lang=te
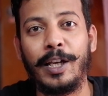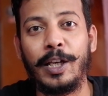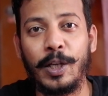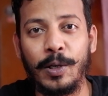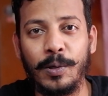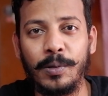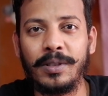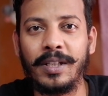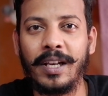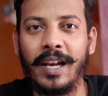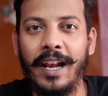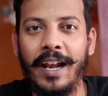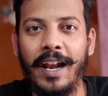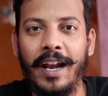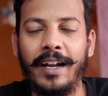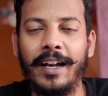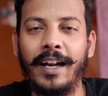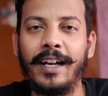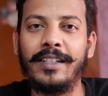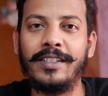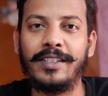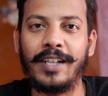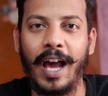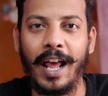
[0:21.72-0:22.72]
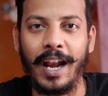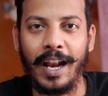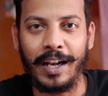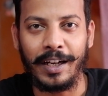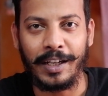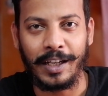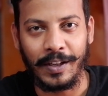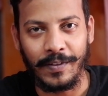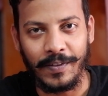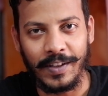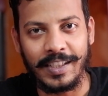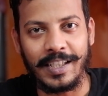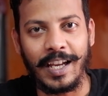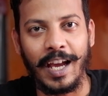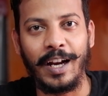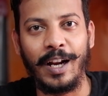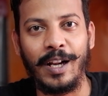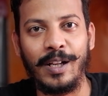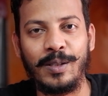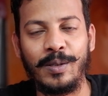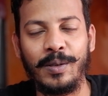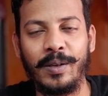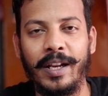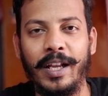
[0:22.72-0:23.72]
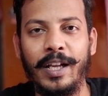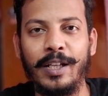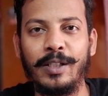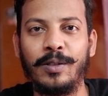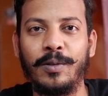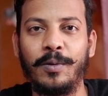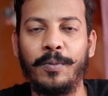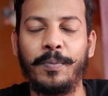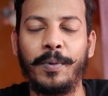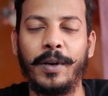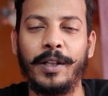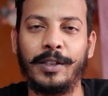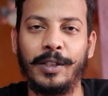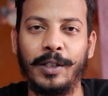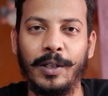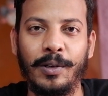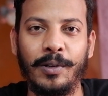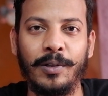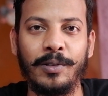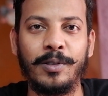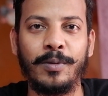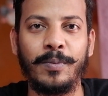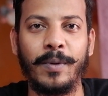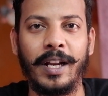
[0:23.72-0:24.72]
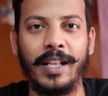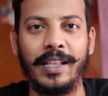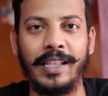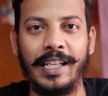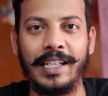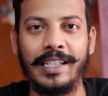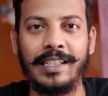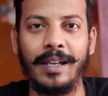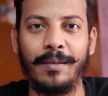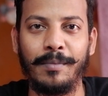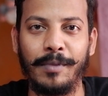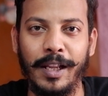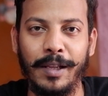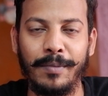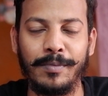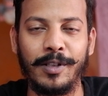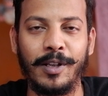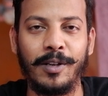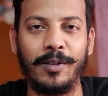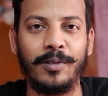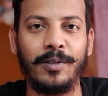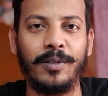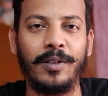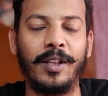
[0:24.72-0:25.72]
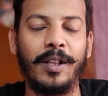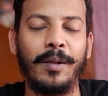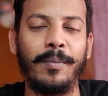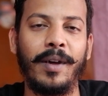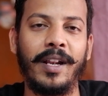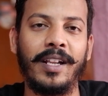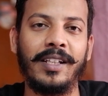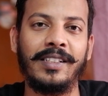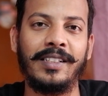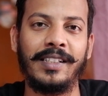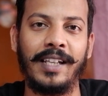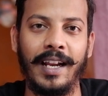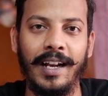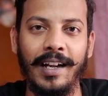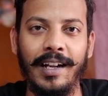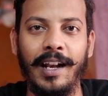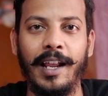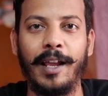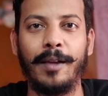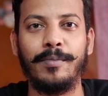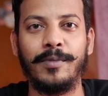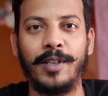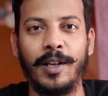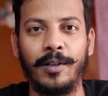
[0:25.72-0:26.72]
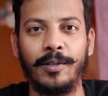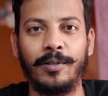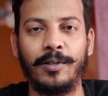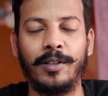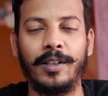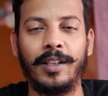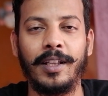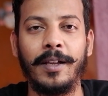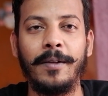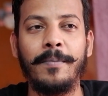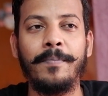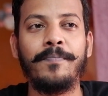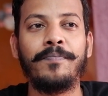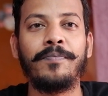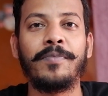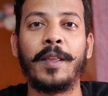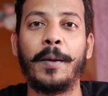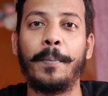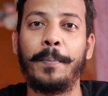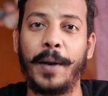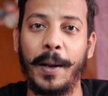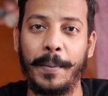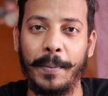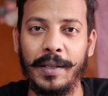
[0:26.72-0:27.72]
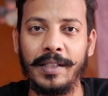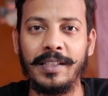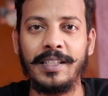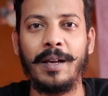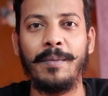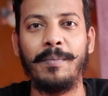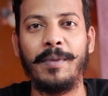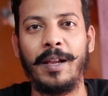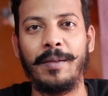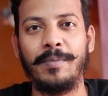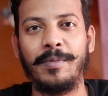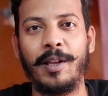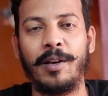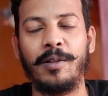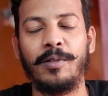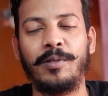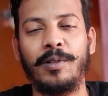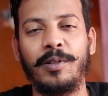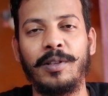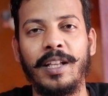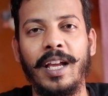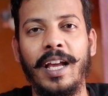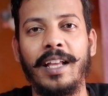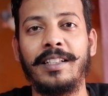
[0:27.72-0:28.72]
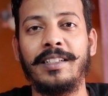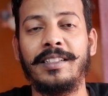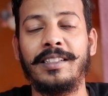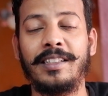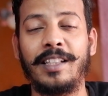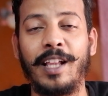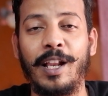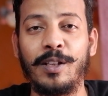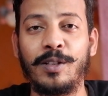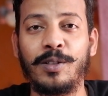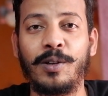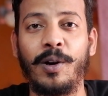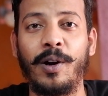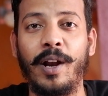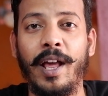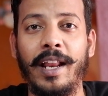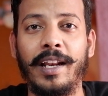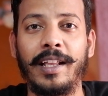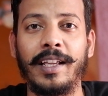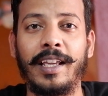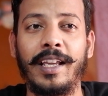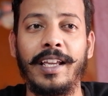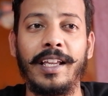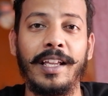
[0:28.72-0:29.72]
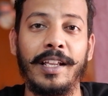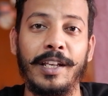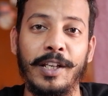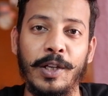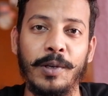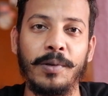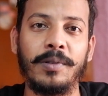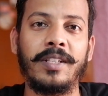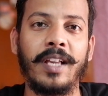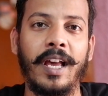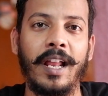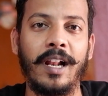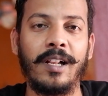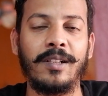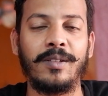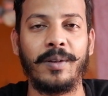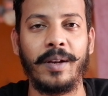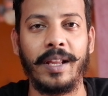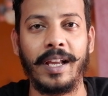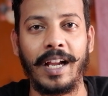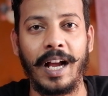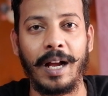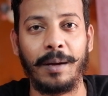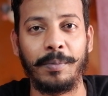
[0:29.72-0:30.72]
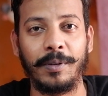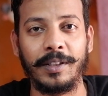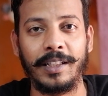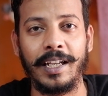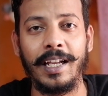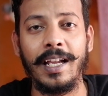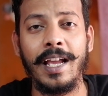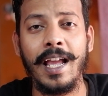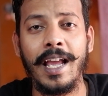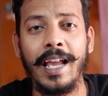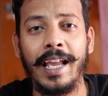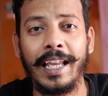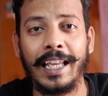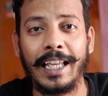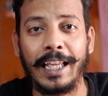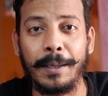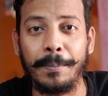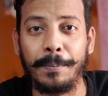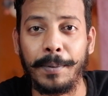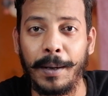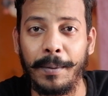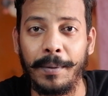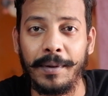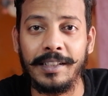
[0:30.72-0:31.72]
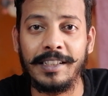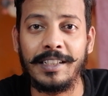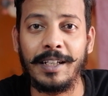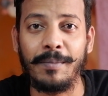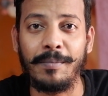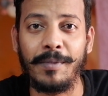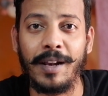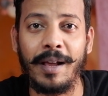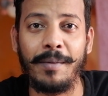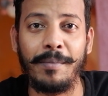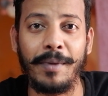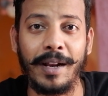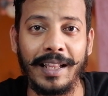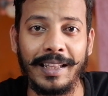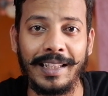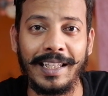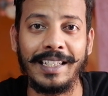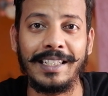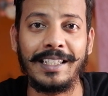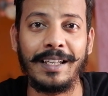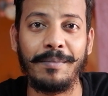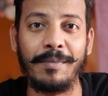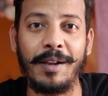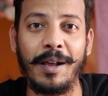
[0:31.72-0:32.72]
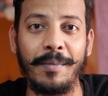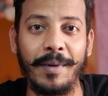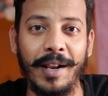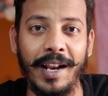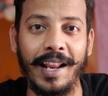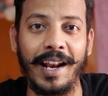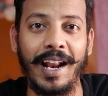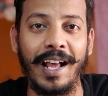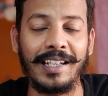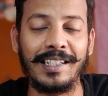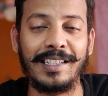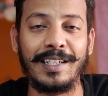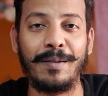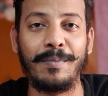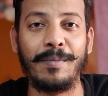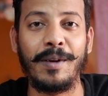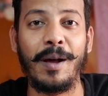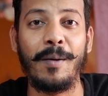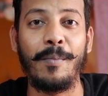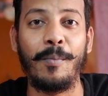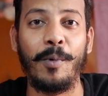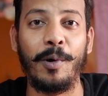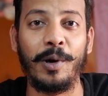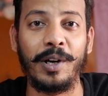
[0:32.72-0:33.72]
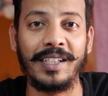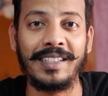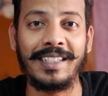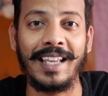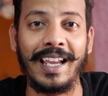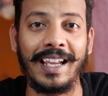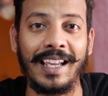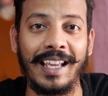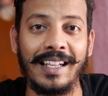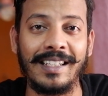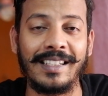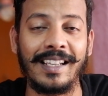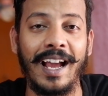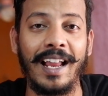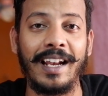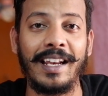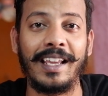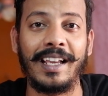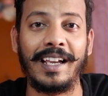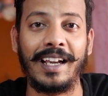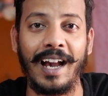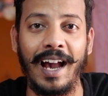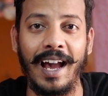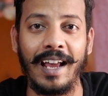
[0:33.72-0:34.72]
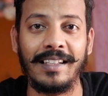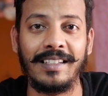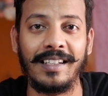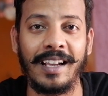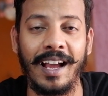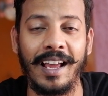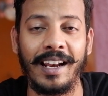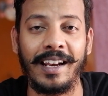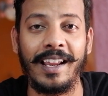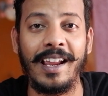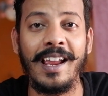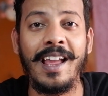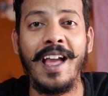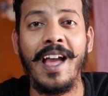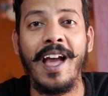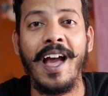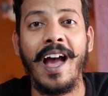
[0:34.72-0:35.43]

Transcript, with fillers: న్యూస్ రిలేటెడ్ చాలా టీవీ ఛానల్స్ ఉన్నాయి సో ప్రతిరోజు మన దేశంలో ఏం జరుగుతుంది మన స్టేట్లో ఏం జరుగుతుంది ప్రపంచంలో ఏం జరుగుతుంది అని తెలుసుకోవడానికి న్యూస్ ఛానల్స్ ఉన్నాయి కాకపోతే ఈ ప్రపంచంలో మన దేశంలో మన రాష్ట్రంలో మోటార్ సైకిల్స్ కానీ కార్స్ కానీ